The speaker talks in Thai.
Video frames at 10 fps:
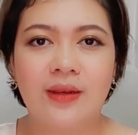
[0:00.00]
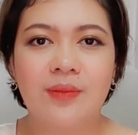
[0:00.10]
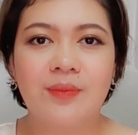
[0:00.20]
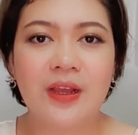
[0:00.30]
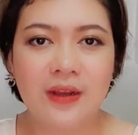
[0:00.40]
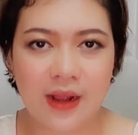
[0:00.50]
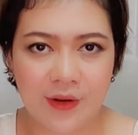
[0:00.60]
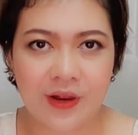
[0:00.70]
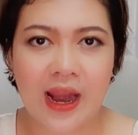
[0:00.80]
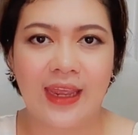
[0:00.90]
คืออะไร
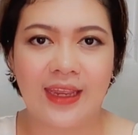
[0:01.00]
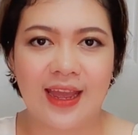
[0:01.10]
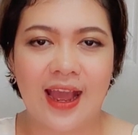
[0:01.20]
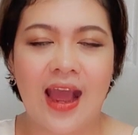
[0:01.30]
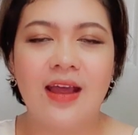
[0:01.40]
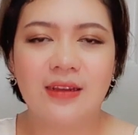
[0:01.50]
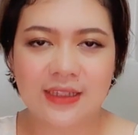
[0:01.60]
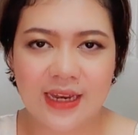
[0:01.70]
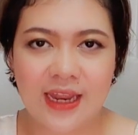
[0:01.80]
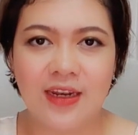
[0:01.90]
นะคะเสน่ห์ดึ
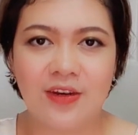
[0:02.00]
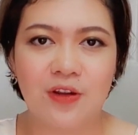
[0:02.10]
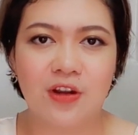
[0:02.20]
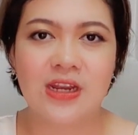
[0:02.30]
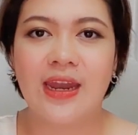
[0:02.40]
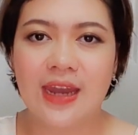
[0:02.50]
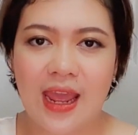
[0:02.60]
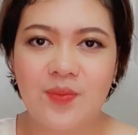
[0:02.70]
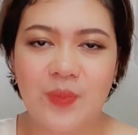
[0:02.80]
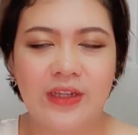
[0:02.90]
งดูดของฉันในปี
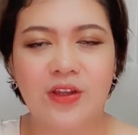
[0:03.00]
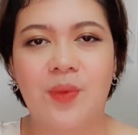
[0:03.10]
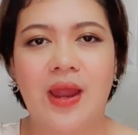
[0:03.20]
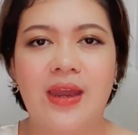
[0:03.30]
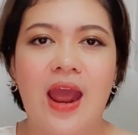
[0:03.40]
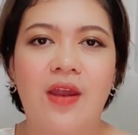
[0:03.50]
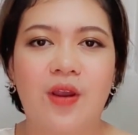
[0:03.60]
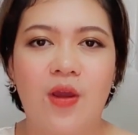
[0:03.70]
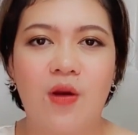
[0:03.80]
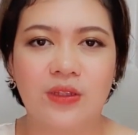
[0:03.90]
สองพันห้าร้อยหก
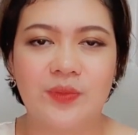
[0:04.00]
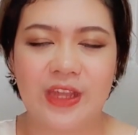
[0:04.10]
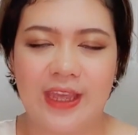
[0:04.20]
สิบสี่